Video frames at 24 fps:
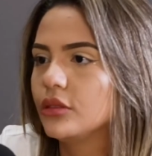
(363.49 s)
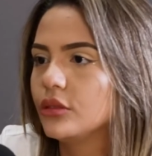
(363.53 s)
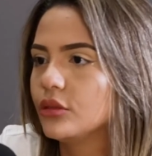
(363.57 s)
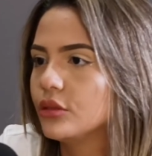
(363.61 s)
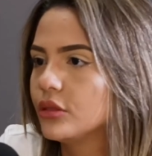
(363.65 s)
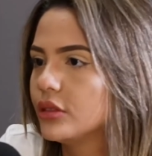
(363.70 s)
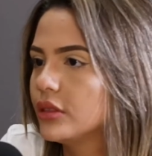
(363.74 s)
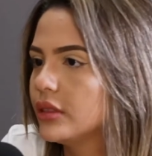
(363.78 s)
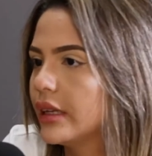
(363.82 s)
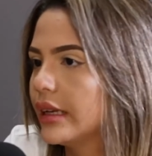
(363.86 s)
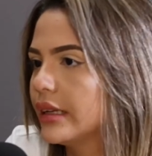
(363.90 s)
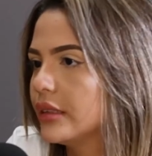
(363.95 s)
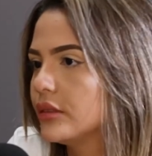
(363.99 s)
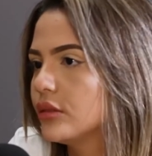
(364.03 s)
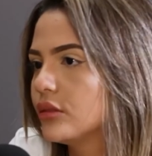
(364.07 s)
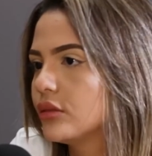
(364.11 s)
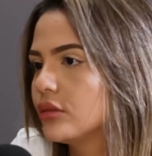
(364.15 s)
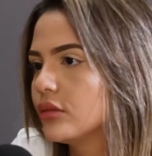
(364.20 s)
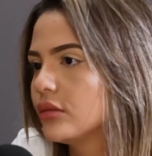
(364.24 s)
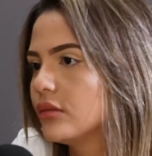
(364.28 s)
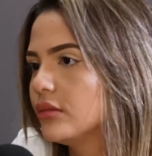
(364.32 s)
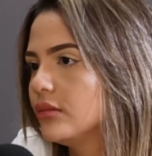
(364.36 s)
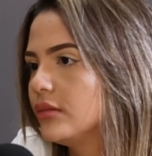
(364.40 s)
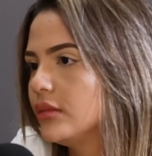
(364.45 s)
de
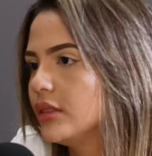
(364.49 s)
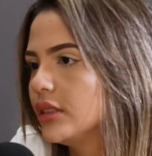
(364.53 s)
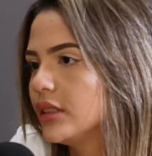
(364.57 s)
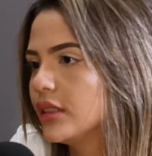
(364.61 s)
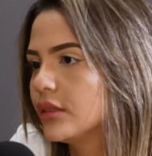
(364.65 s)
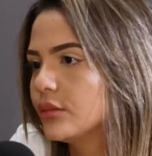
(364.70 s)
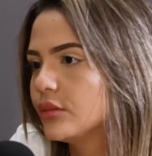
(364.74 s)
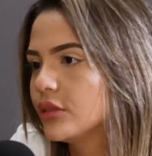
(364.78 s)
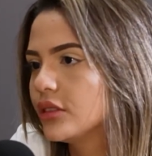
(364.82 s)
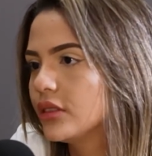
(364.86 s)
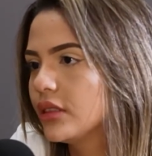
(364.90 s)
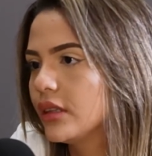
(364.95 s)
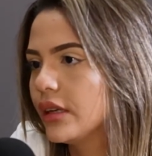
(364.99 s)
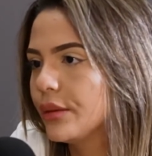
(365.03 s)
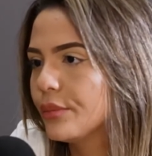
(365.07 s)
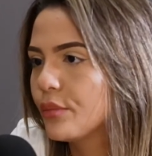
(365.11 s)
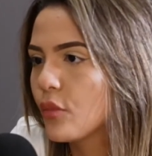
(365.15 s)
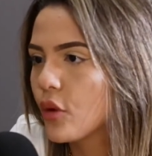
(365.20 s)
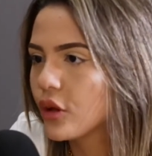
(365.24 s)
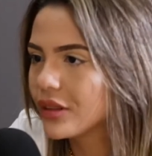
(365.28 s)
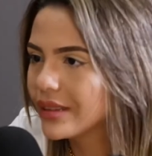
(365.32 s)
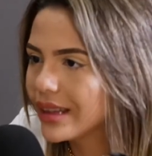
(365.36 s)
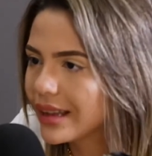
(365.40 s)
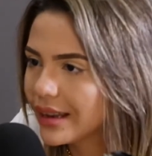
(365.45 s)
sucesso, cara, é digamos é que bom,
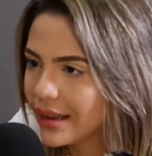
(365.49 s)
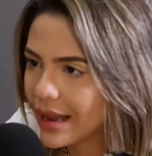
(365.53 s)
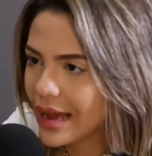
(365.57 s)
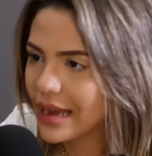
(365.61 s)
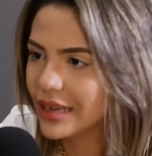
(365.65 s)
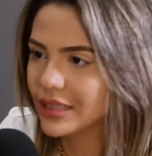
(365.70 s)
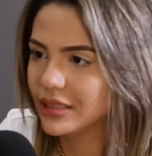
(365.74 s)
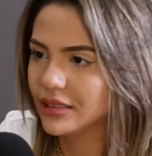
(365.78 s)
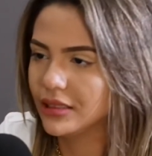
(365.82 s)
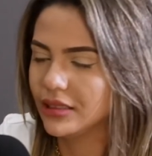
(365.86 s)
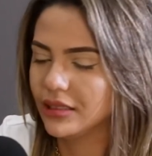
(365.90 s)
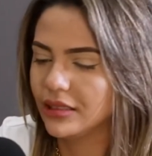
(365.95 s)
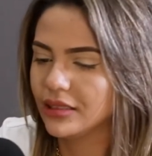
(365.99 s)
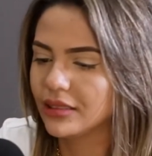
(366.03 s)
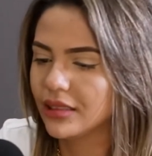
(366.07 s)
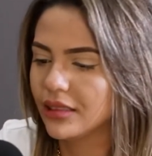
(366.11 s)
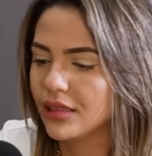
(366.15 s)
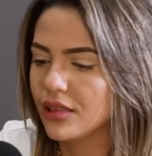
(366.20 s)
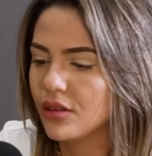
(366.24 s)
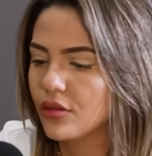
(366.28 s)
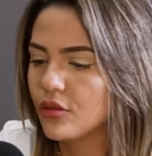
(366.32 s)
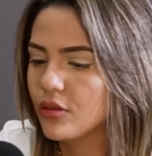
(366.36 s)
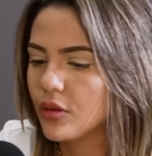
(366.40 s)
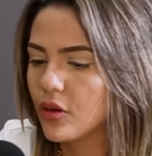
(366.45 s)
modelagem, é
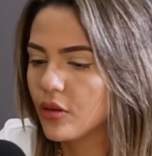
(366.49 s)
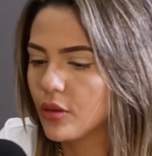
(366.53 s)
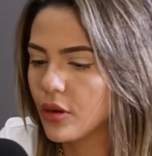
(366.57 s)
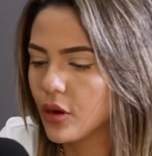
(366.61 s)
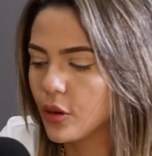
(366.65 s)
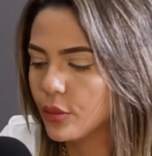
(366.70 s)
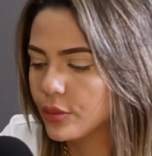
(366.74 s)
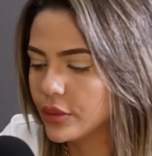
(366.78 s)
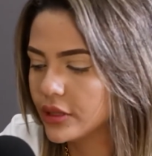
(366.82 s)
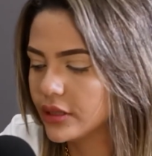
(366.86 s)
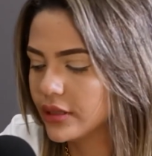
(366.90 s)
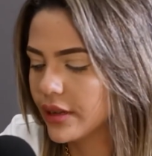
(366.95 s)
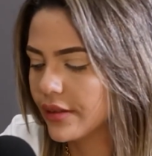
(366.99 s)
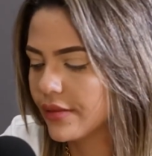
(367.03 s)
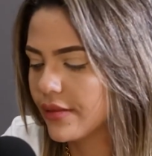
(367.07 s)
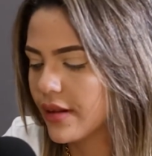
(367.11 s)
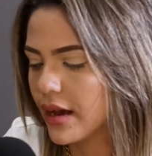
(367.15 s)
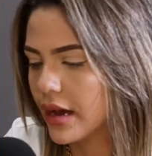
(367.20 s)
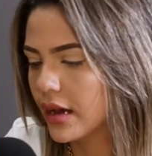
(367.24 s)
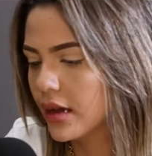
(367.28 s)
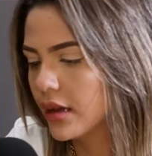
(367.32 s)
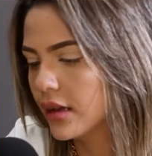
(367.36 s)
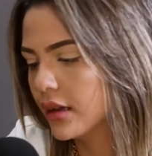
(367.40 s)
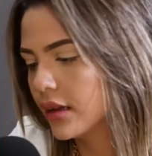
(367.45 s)
entendeu? É bom,
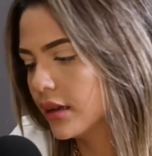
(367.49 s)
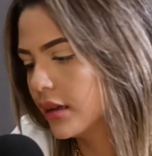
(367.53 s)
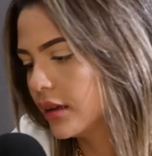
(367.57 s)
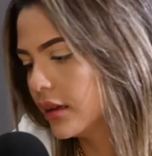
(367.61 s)
Observar,